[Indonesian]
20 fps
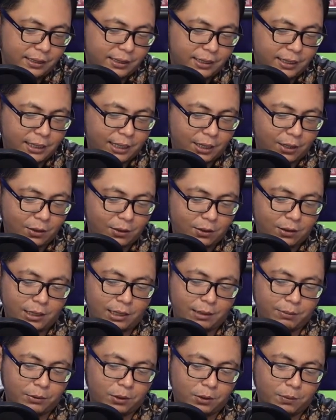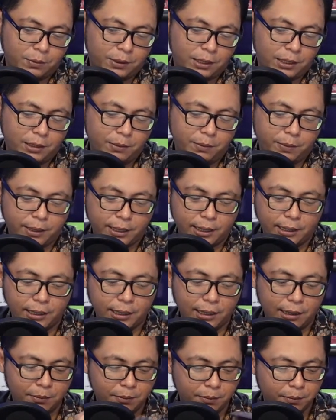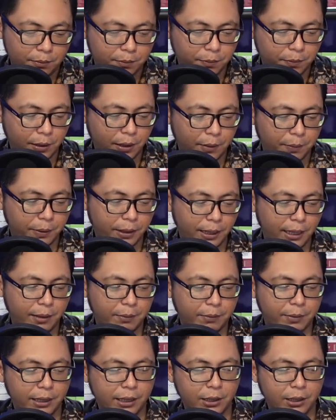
Jadi kalau laptopnya ini dipakai dalam berapa lama